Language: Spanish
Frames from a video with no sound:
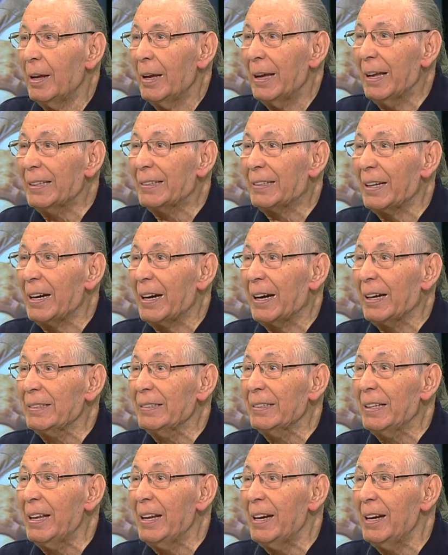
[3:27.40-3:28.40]
entre el
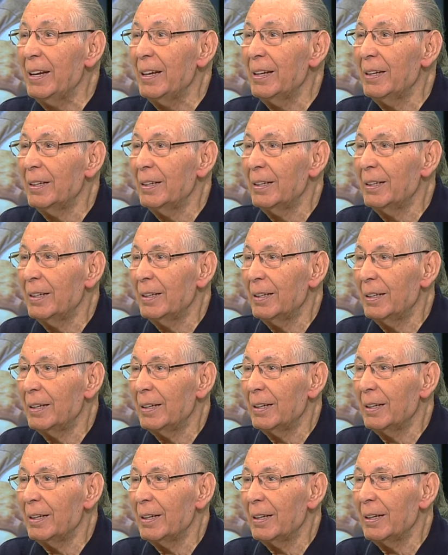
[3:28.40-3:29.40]
candil
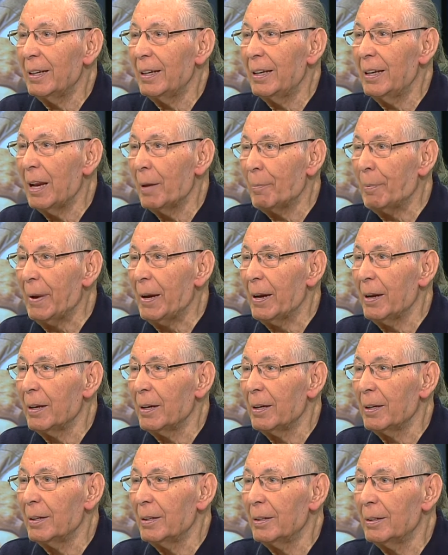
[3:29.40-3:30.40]
y la pena.
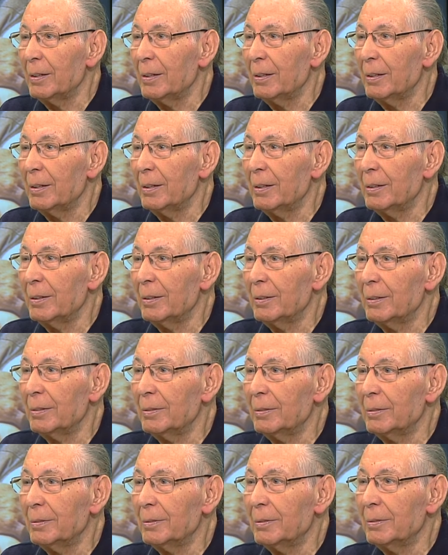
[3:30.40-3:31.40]

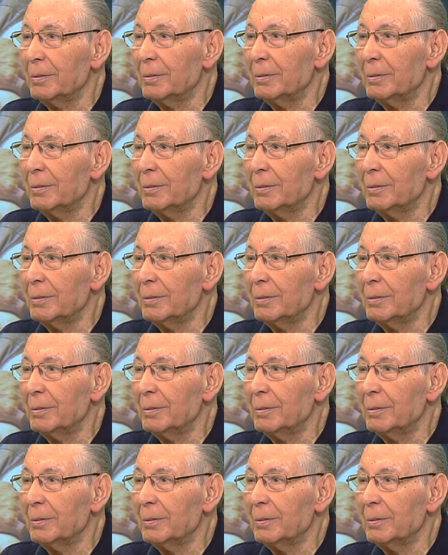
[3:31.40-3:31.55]
El